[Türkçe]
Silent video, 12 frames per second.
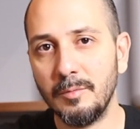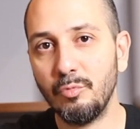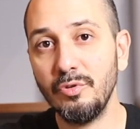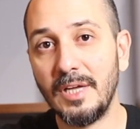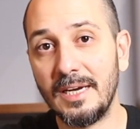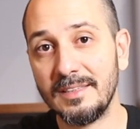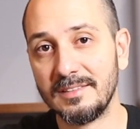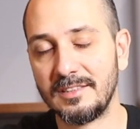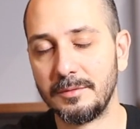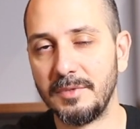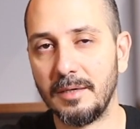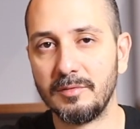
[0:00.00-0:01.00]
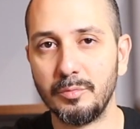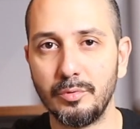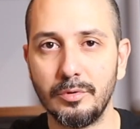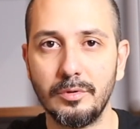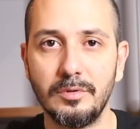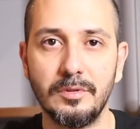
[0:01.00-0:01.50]
Bunlar yatırım yaptı
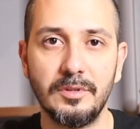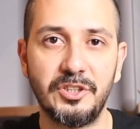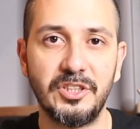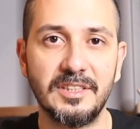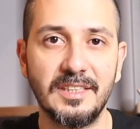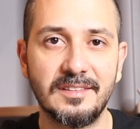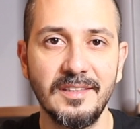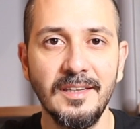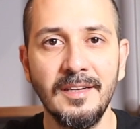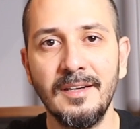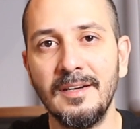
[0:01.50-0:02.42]
bu e, şirkete